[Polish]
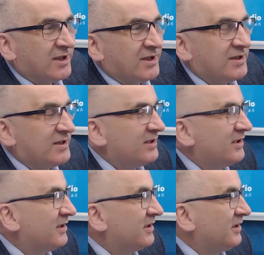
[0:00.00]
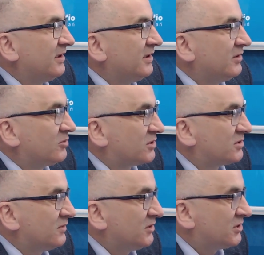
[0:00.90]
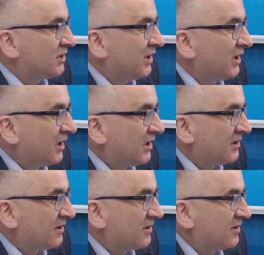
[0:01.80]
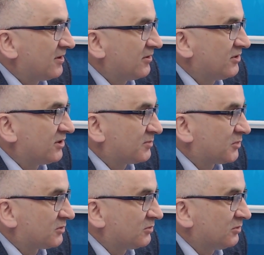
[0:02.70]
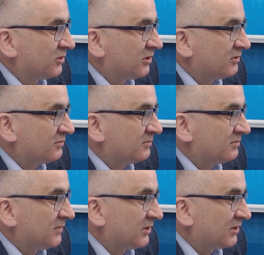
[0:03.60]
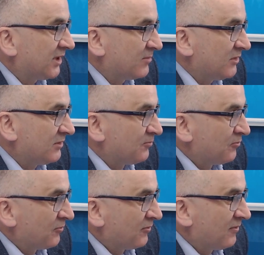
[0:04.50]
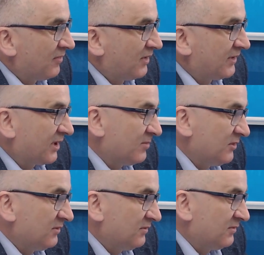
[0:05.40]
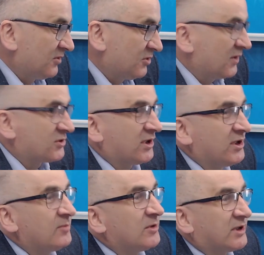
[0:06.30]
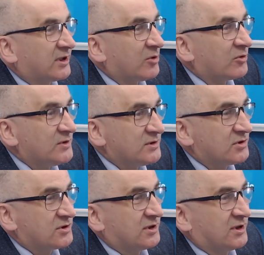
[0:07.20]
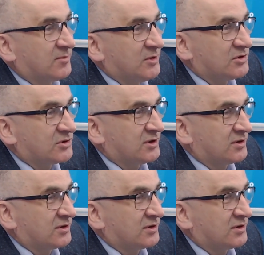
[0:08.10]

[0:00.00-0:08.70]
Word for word: E, I, I, tu rzeczywiście e, oni się też posługują metodami e, takimi doświadczalnymi, tak nauk fizycznych, chemicznych,